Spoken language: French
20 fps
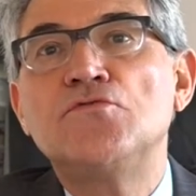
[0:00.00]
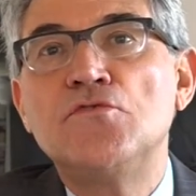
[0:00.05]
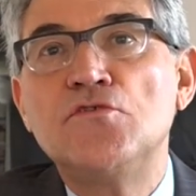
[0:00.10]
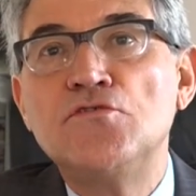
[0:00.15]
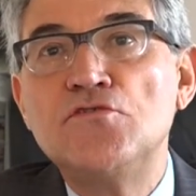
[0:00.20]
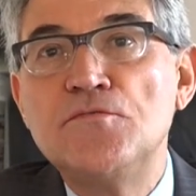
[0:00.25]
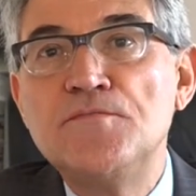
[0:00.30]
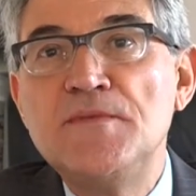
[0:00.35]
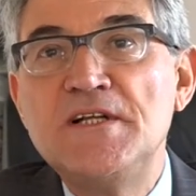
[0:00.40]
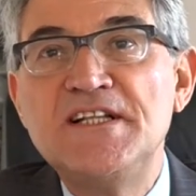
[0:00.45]

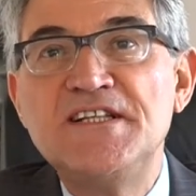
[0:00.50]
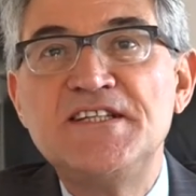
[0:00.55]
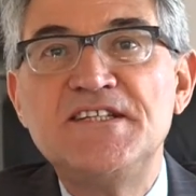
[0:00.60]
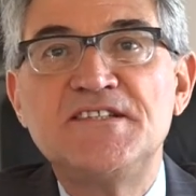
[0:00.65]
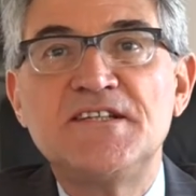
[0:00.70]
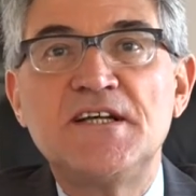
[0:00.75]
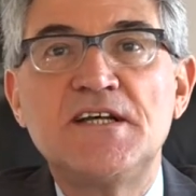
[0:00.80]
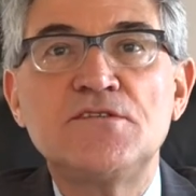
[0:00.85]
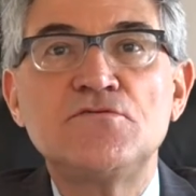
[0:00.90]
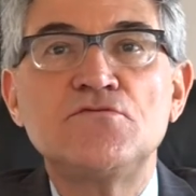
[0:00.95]
de
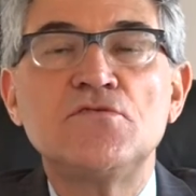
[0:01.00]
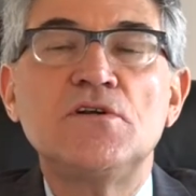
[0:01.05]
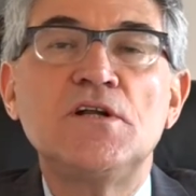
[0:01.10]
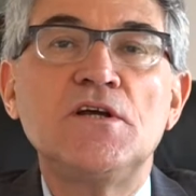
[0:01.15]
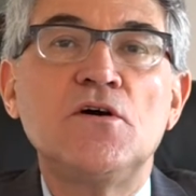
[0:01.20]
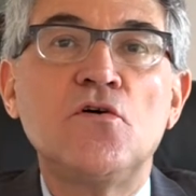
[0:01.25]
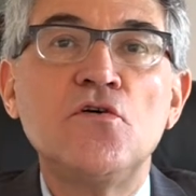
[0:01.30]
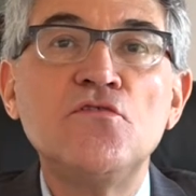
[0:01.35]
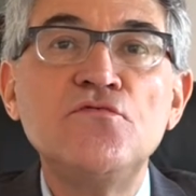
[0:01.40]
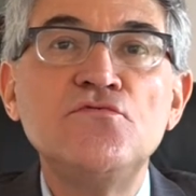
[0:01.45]
2017 sur
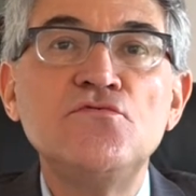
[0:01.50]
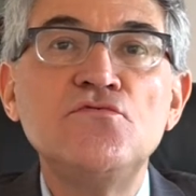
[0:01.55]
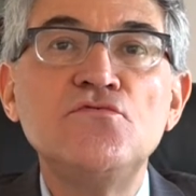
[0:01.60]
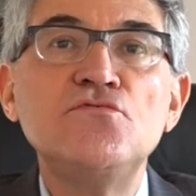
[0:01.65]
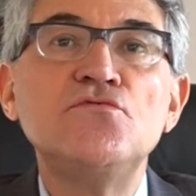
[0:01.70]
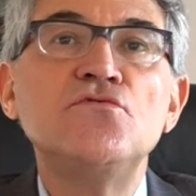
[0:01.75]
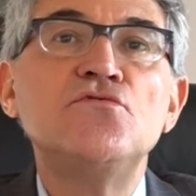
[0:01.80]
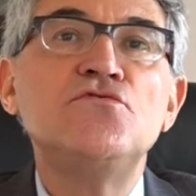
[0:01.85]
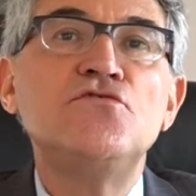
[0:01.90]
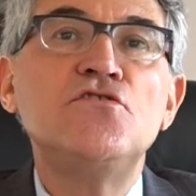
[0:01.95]
les
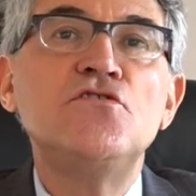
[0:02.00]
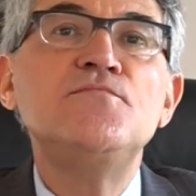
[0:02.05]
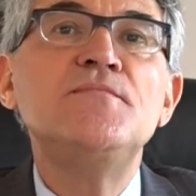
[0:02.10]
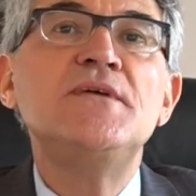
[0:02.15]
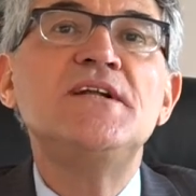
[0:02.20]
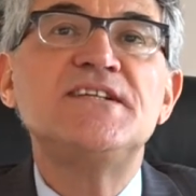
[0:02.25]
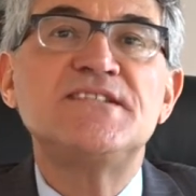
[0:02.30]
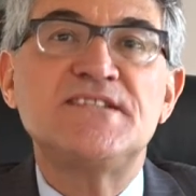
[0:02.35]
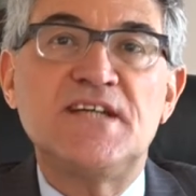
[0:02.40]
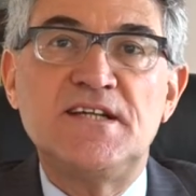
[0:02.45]
revenus de
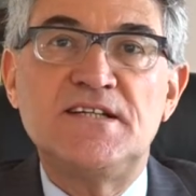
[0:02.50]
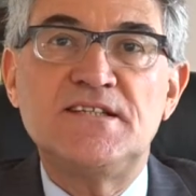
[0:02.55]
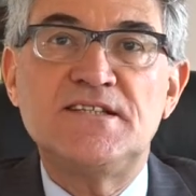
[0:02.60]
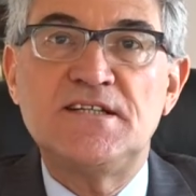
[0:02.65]
2016,